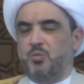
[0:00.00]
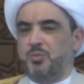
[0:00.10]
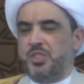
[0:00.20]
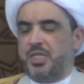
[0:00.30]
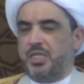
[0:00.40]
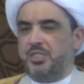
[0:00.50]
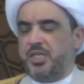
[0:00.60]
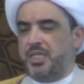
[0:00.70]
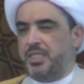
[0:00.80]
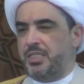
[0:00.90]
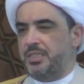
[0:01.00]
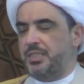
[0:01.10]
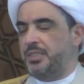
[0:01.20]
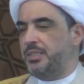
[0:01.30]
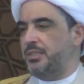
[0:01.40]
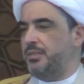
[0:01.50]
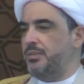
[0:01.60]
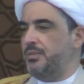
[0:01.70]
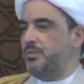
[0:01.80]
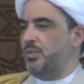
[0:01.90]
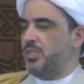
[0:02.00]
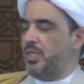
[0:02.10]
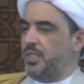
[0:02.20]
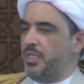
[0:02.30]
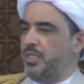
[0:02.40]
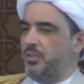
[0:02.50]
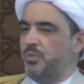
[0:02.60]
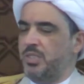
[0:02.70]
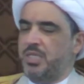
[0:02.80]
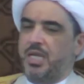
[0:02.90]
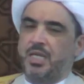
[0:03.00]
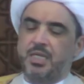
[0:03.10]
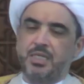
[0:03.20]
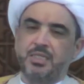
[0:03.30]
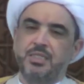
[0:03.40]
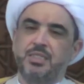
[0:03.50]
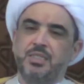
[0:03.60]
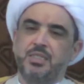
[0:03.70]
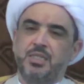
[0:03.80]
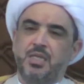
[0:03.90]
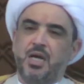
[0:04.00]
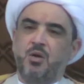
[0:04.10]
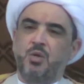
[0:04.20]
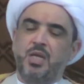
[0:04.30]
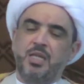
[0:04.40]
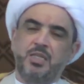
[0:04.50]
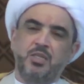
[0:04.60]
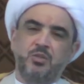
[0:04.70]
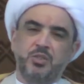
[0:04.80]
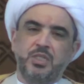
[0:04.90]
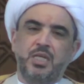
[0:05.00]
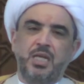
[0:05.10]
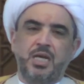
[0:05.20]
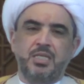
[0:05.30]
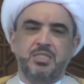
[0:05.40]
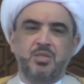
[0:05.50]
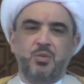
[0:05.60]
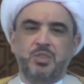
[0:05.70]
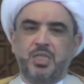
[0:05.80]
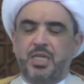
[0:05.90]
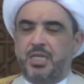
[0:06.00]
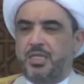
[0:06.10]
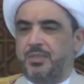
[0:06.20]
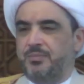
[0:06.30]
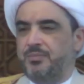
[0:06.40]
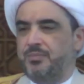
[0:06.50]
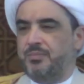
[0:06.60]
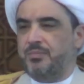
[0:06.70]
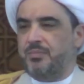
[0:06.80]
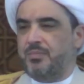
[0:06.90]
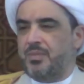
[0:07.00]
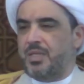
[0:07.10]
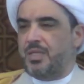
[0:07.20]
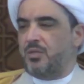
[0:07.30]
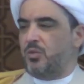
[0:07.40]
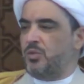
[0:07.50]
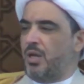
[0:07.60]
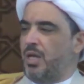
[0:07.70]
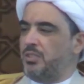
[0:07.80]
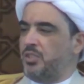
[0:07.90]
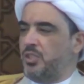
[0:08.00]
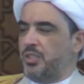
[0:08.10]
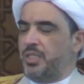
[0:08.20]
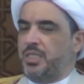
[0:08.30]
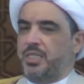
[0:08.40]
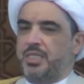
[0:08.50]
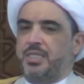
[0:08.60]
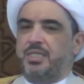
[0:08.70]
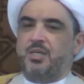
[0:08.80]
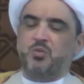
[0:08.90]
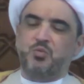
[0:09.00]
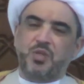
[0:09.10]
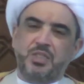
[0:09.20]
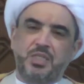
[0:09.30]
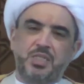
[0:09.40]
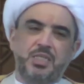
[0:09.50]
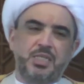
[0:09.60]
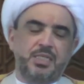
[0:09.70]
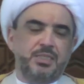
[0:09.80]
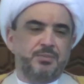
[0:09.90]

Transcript: بشكل جيد وسريع وسهل او الذي يعطيه الله عز وجل قدرات شعريه او فنيه